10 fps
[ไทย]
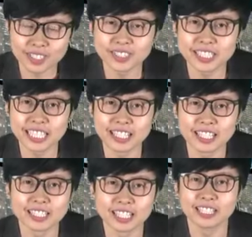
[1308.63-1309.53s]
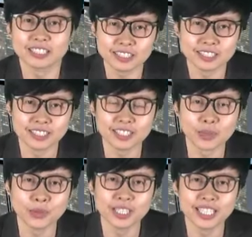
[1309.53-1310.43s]
ชื่อนี้ ส
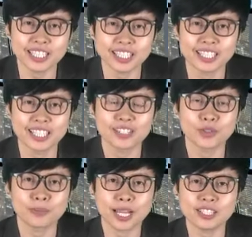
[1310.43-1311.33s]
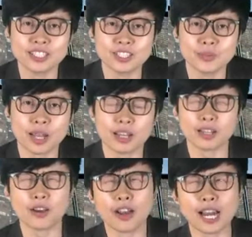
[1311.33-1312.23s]
กุลนี้กลุ่มพาณิชชีวะ
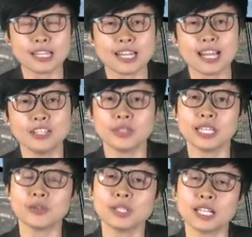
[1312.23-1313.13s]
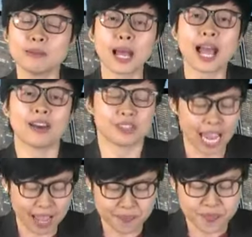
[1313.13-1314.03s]
ของอะไรนะยูนิค ยูนิค หรือเปล่า
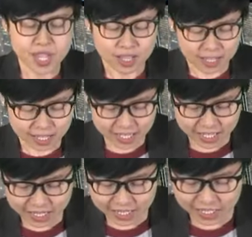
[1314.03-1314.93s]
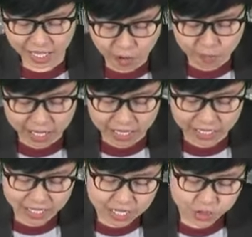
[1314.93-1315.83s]
นะเเข้ามา
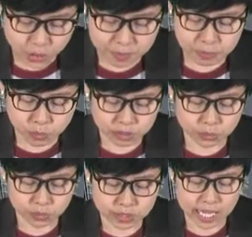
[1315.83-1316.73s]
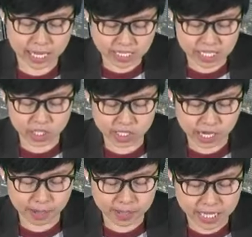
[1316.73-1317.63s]
ช่วยเป็นผู้ถือหุ้นเนี่ยอันนี้ก็จะ
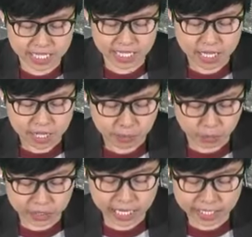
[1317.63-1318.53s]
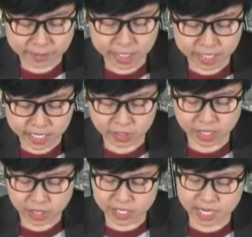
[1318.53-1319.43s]
ทำให้ผลการดำเนินงานข
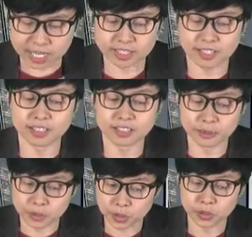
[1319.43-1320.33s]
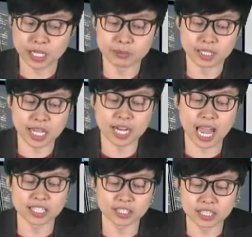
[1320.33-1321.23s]
องเขานี่น่าจะเติบโตโดดเด่นเหมือนกัน
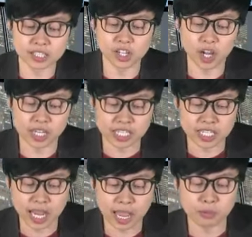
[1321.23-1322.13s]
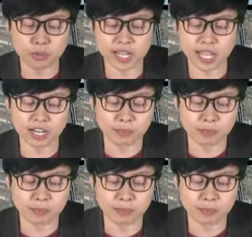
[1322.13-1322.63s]
นะ ซึ่งก่อนหน้านี้ทางผู้บริหา